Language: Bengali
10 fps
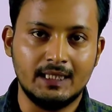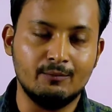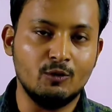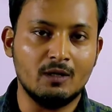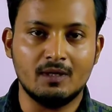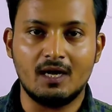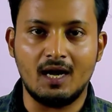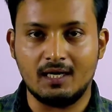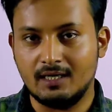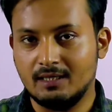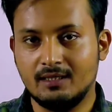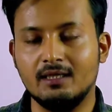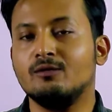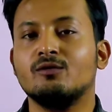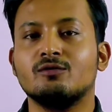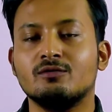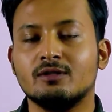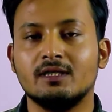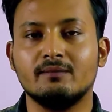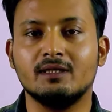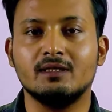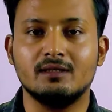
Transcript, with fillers: এবং আমরা আগে এগোনোর জন্য আমরা